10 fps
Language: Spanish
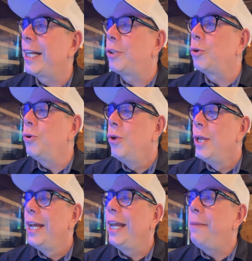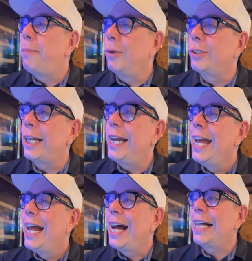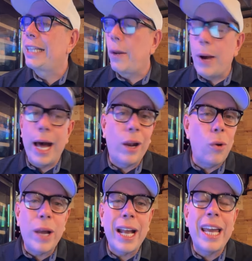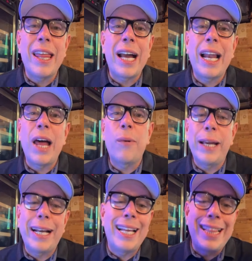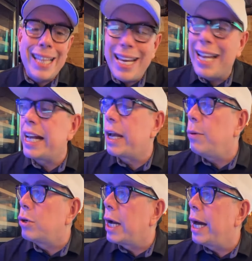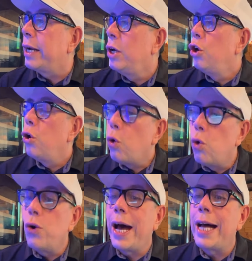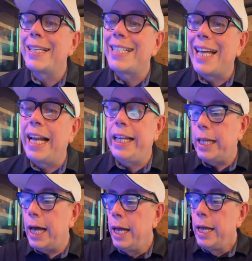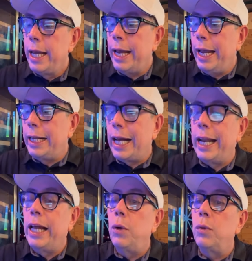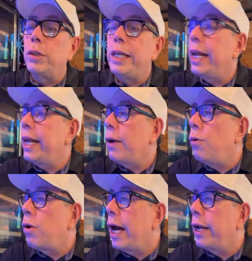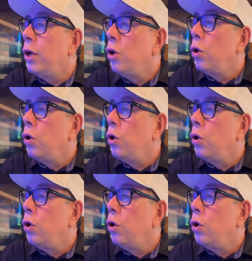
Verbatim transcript: estás tú y ponte a trabajar? Lo que queda claro es que tiene que buscar una salida el Canelo. Tiene que buscar